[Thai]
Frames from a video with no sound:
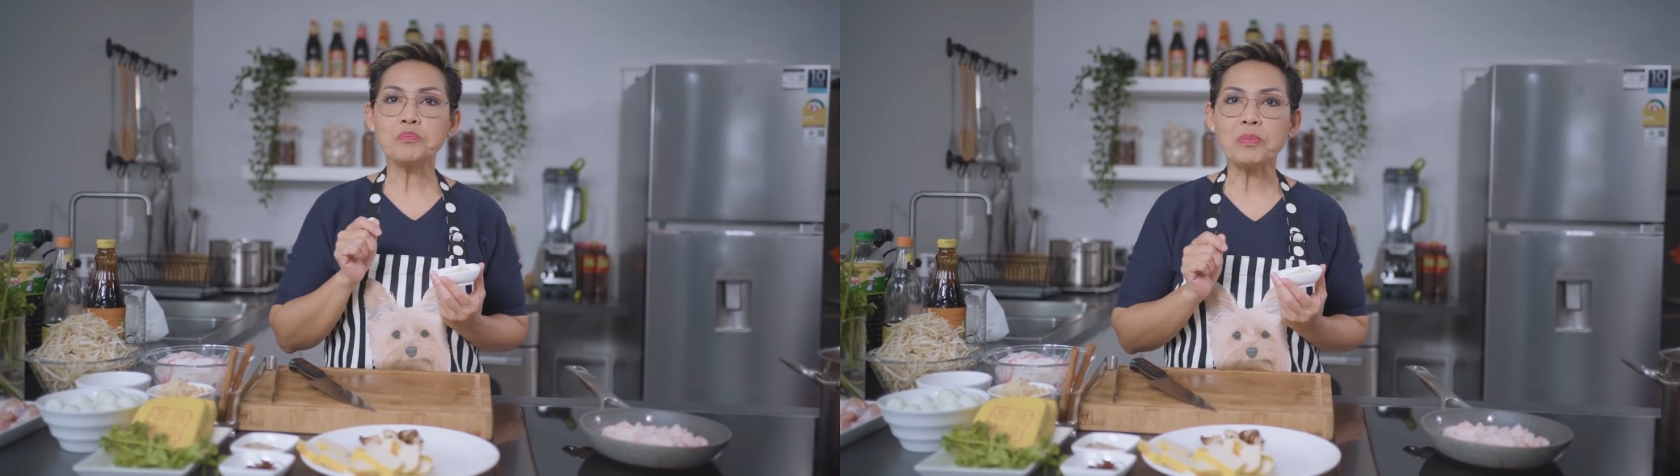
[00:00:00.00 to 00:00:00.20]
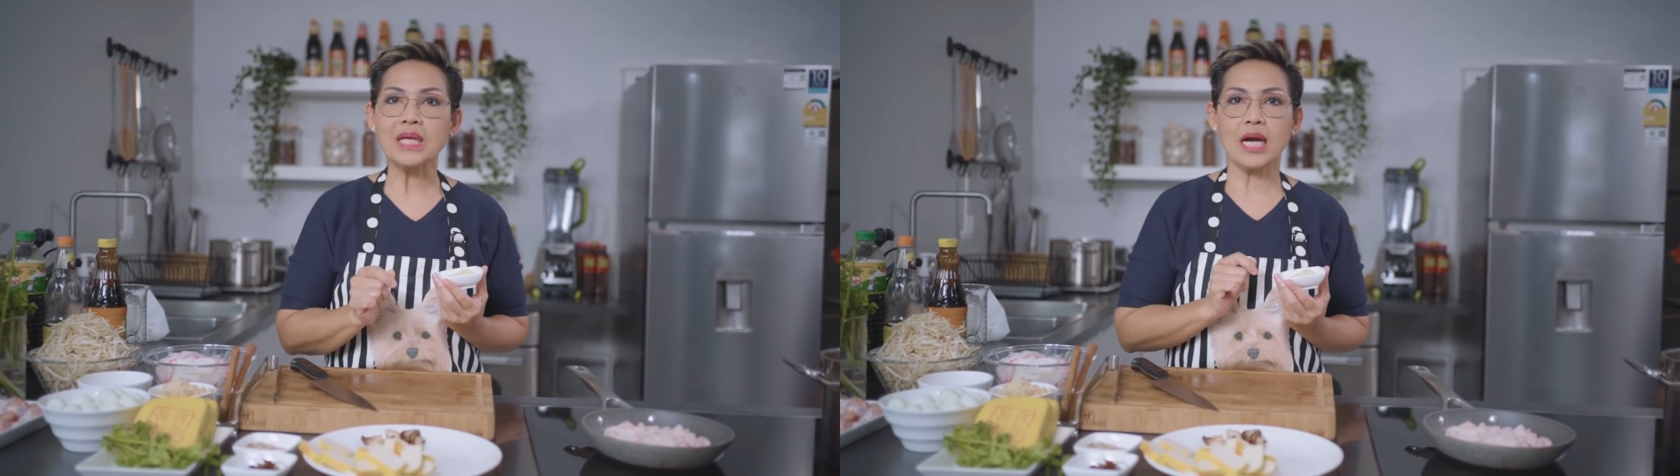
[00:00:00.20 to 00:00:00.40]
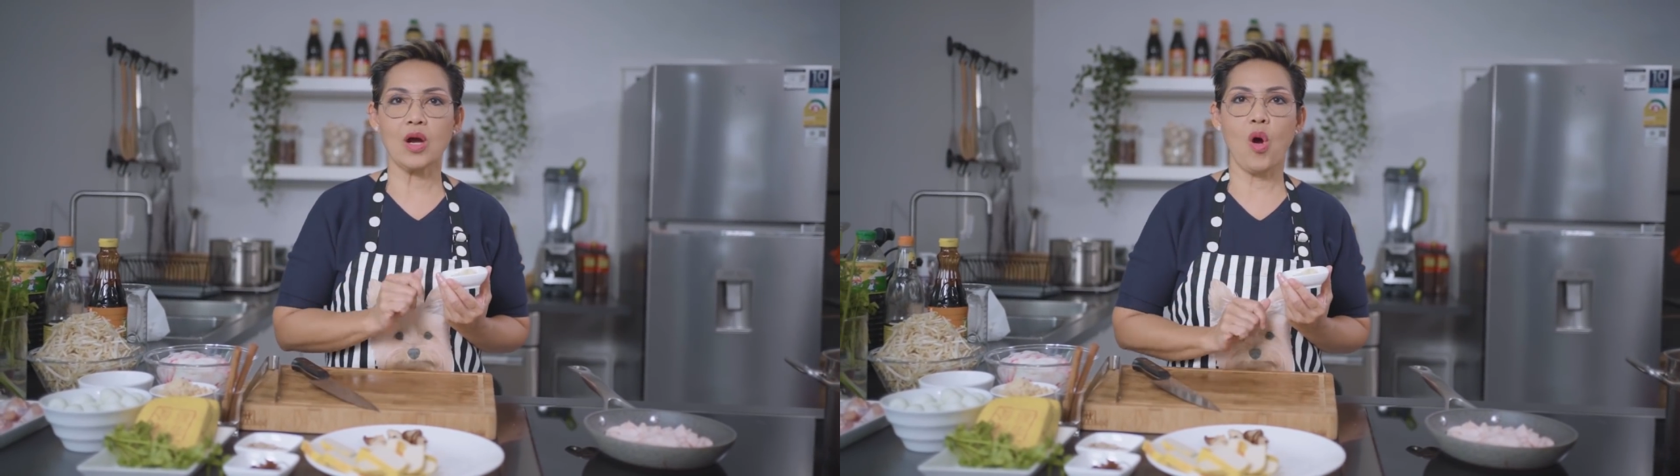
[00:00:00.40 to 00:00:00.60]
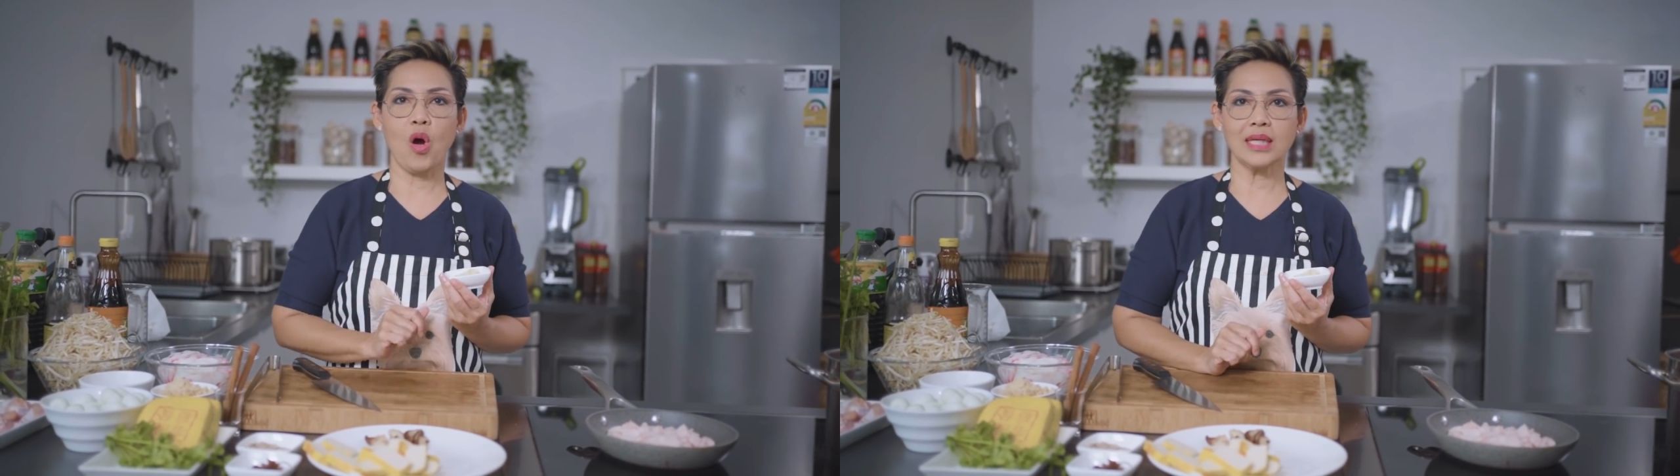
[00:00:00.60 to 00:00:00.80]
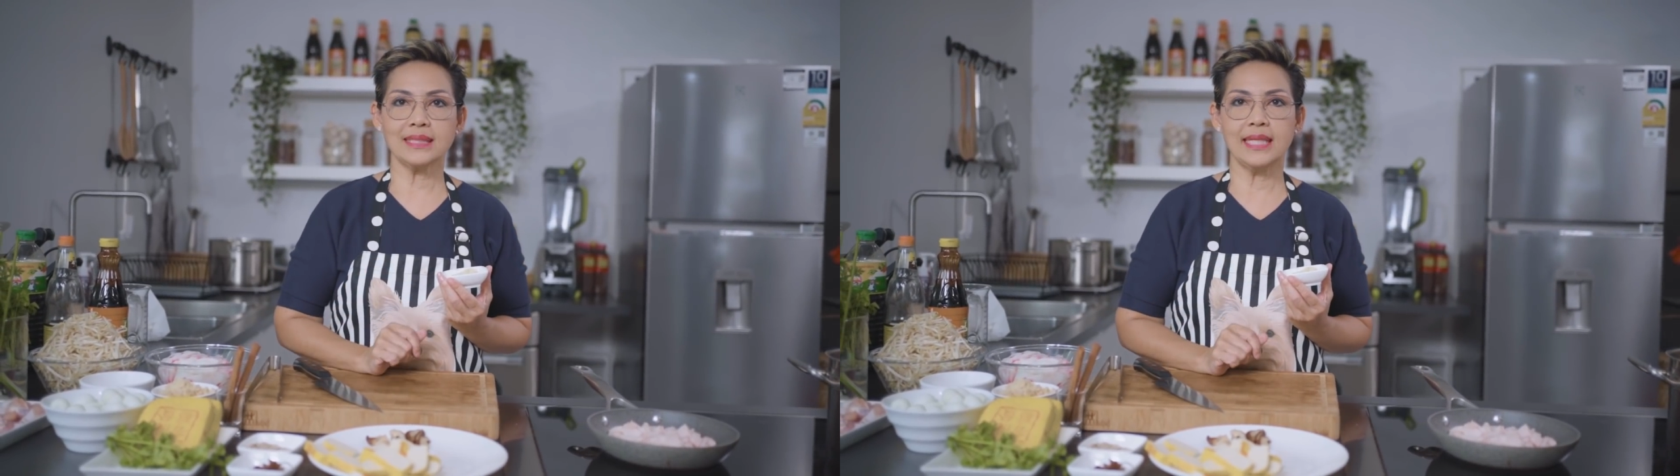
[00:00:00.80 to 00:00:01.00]
เปลือกของ
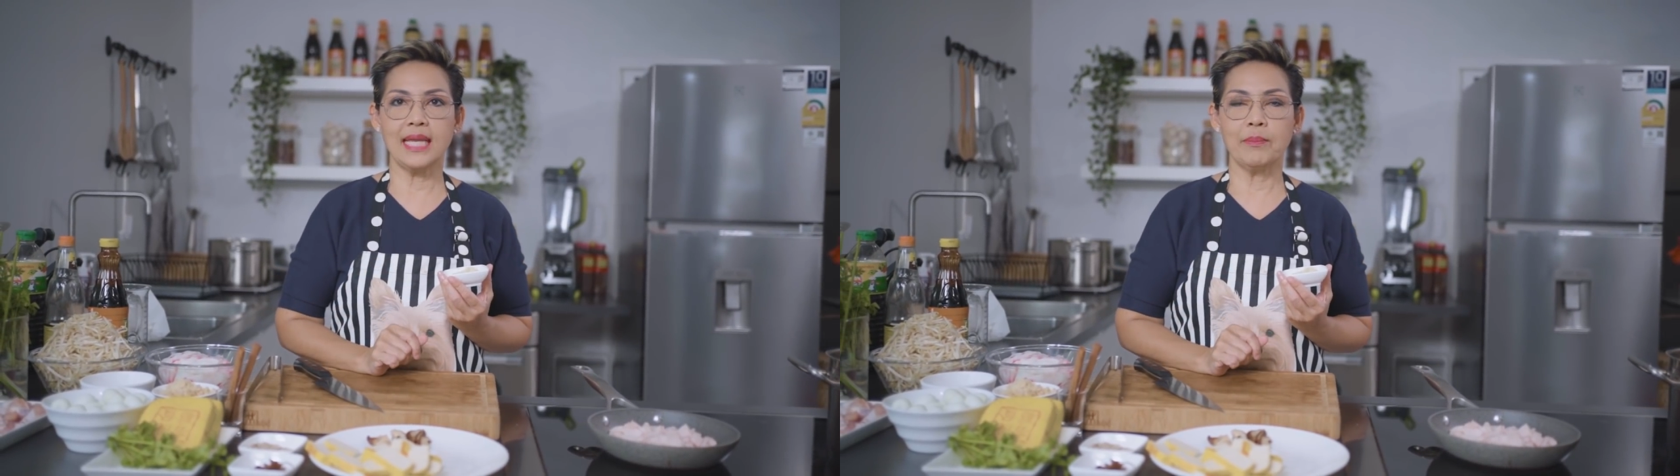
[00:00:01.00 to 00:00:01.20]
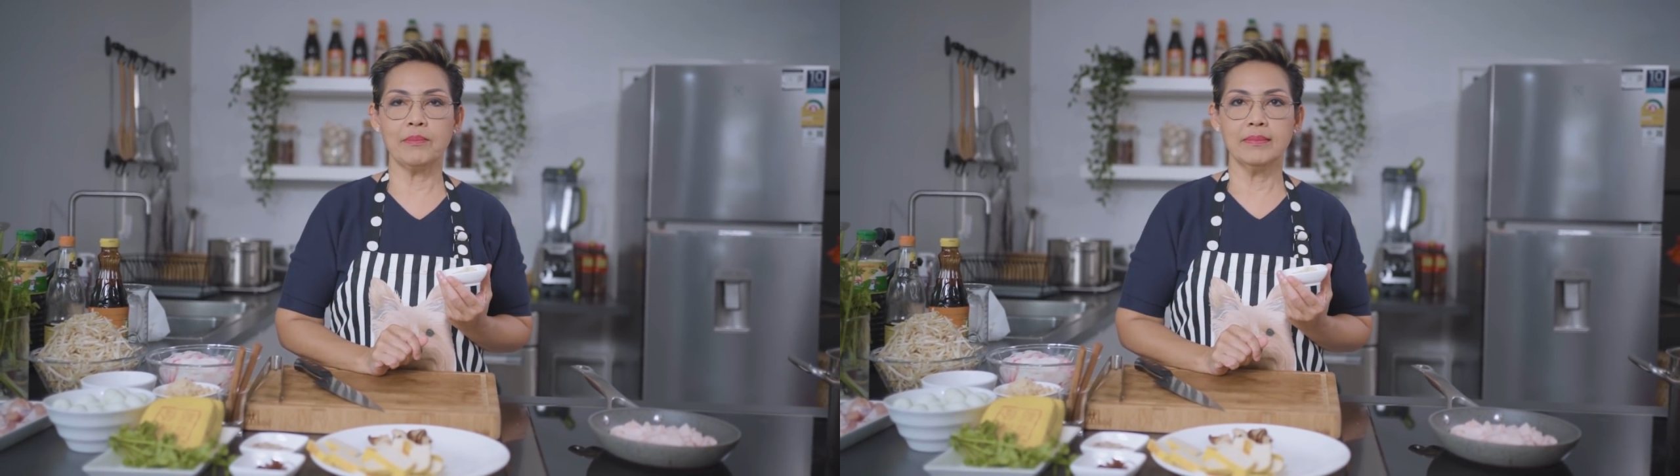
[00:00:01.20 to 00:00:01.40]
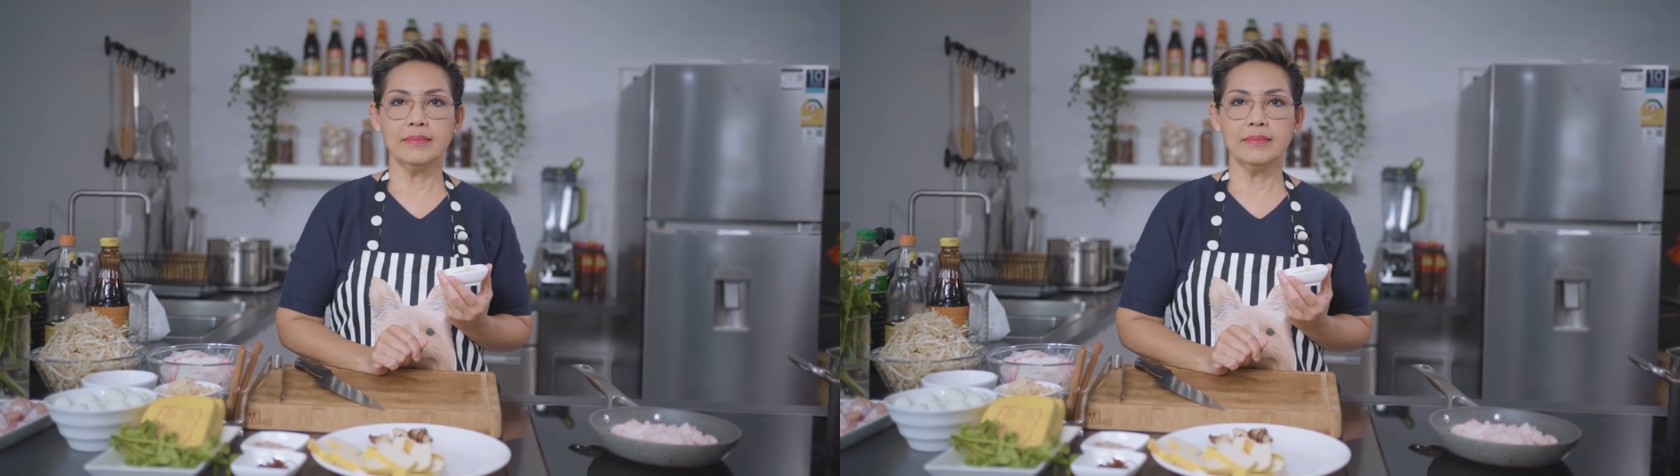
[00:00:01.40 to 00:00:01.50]
กระเทียม